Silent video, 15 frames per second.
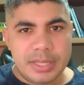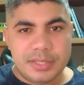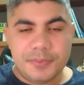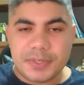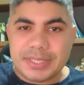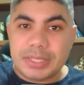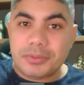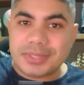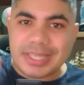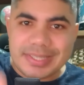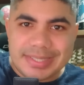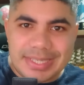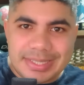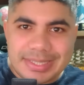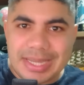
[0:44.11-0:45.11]
Se você não
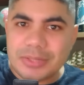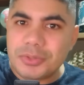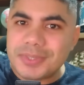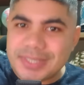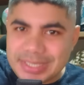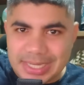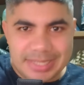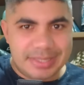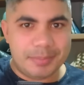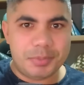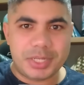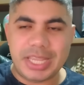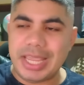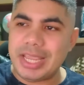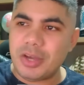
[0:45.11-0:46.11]
tá sentado, senta,
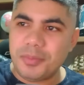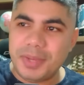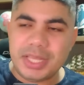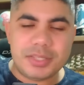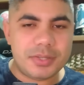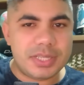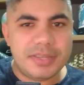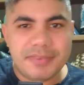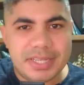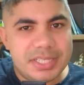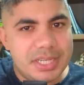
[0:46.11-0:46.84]
porque realmente isso aqui vai